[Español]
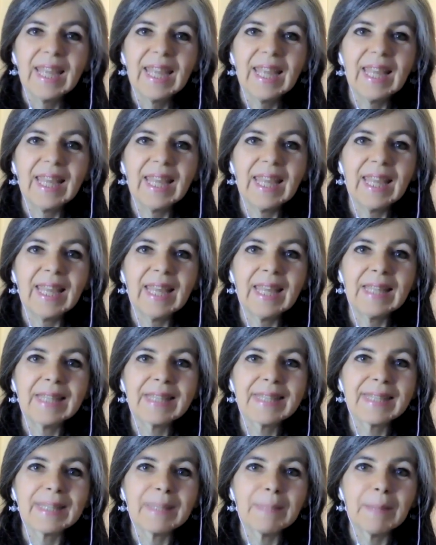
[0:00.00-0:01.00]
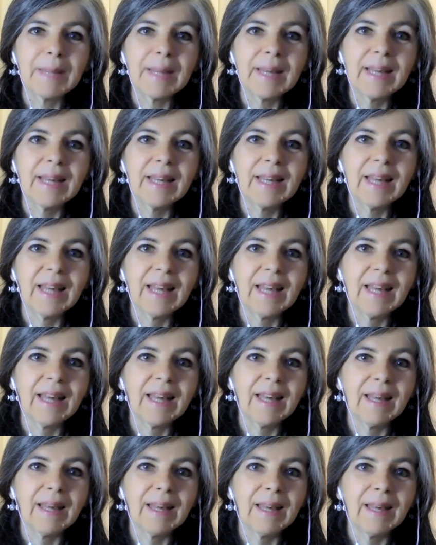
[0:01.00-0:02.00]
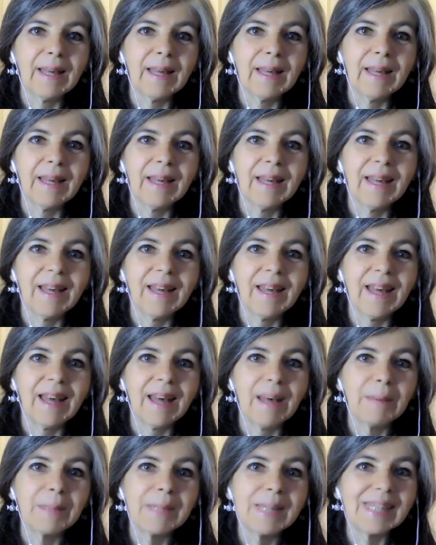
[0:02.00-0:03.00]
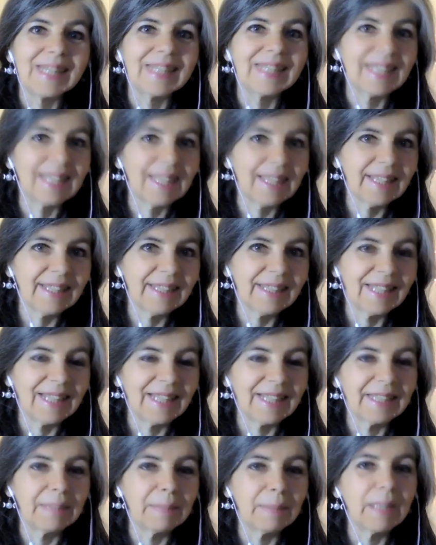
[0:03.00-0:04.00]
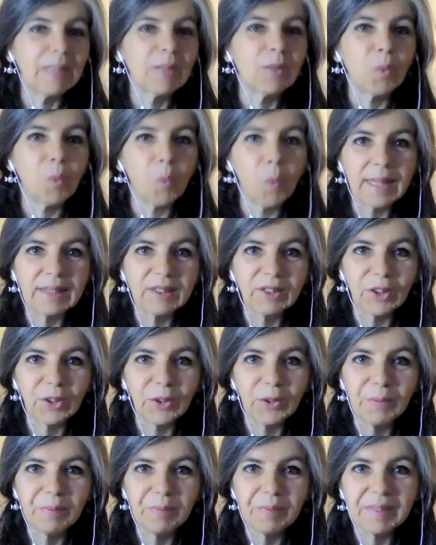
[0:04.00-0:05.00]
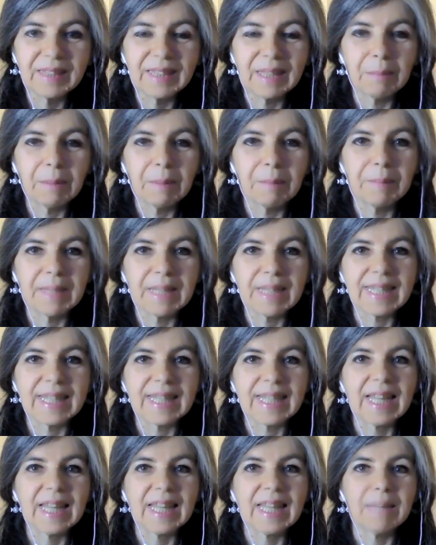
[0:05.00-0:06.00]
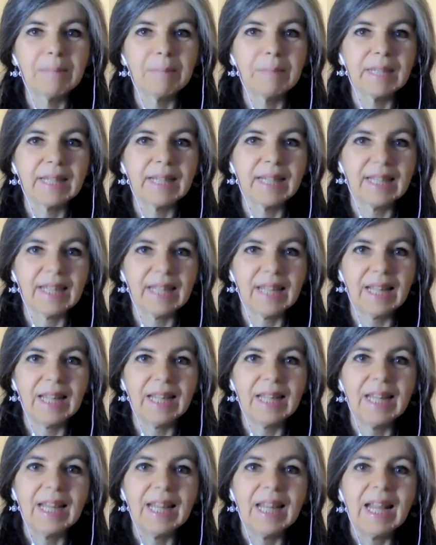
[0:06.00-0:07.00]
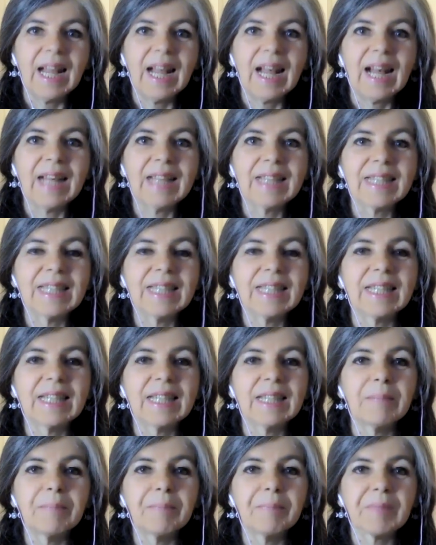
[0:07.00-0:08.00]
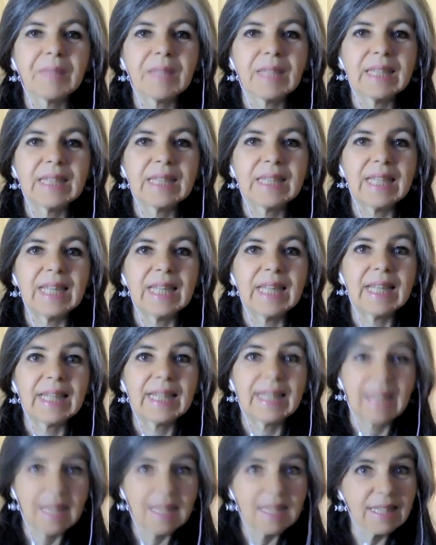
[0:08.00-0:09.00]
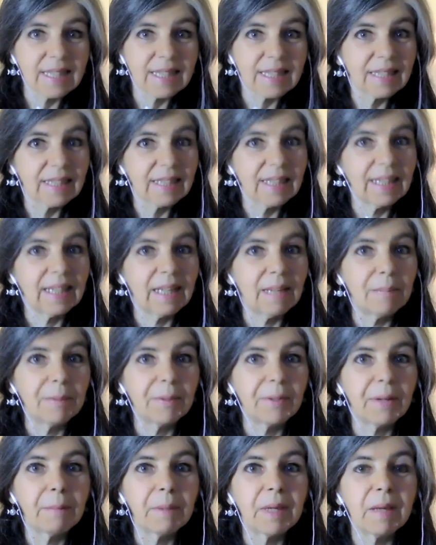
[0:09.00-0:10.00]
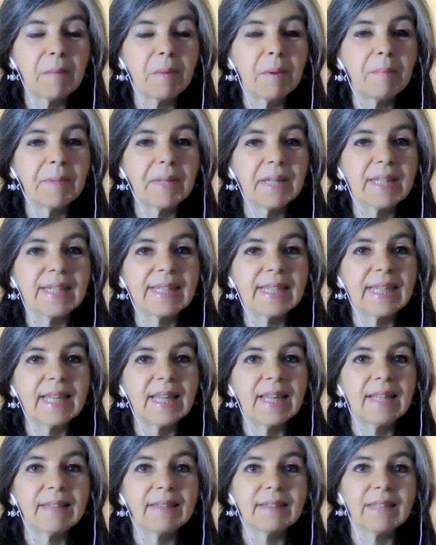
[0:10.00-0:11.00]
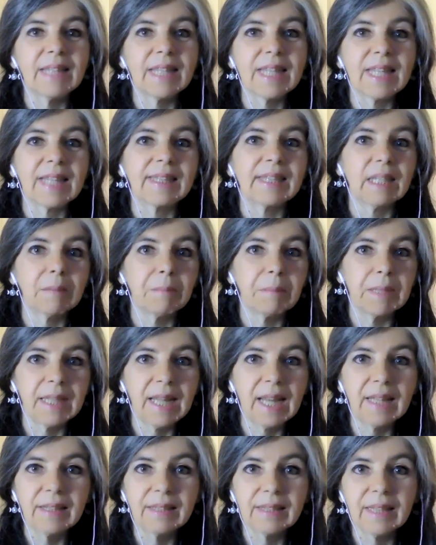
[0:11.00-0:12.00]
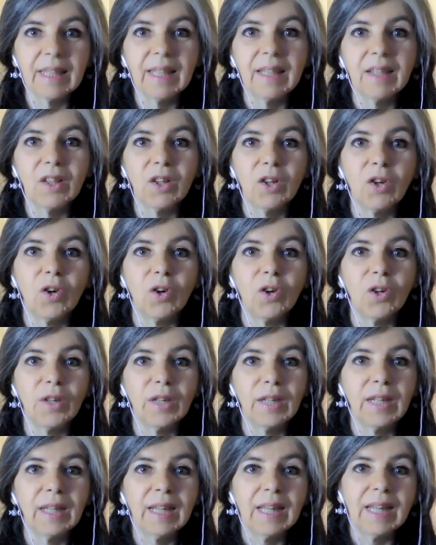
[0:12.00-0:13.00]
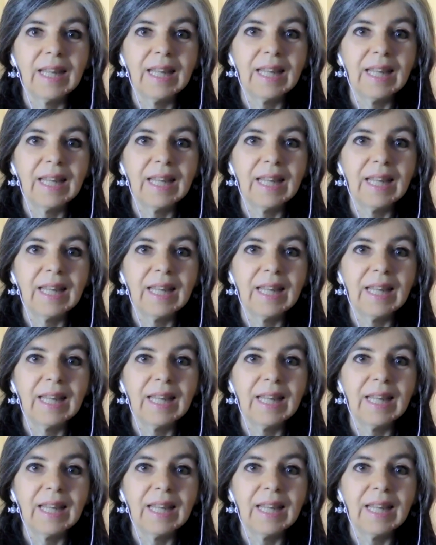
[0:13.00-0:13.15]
eh, se va a habilitar el nivel 4 de membresías de mi canal. Así que si estás en el programa de membresías y ya terminaste con